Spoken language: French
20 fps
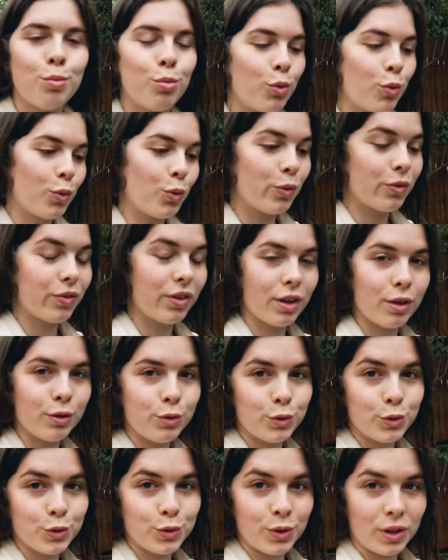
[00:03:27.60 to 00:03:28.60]
Bon, on
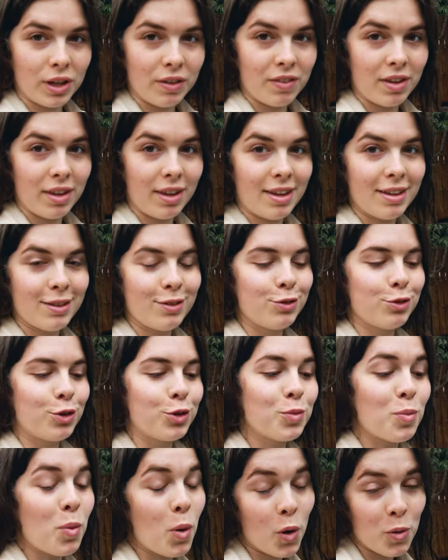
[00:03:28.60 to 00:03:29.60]
vient de se réveiller de
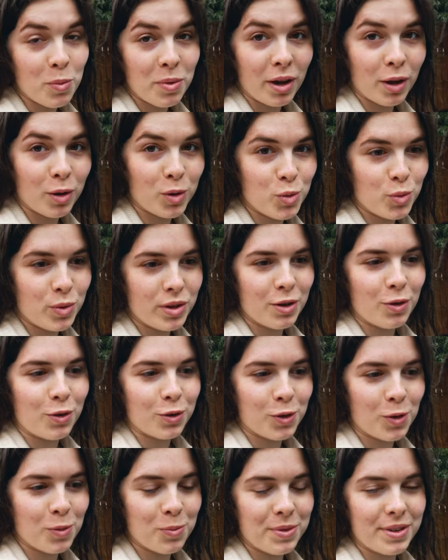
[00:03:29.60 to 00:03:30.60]
notre première nuit
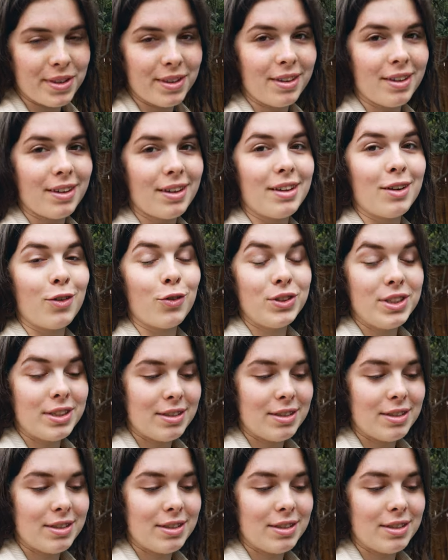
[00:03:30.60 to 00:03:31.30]
en camping et en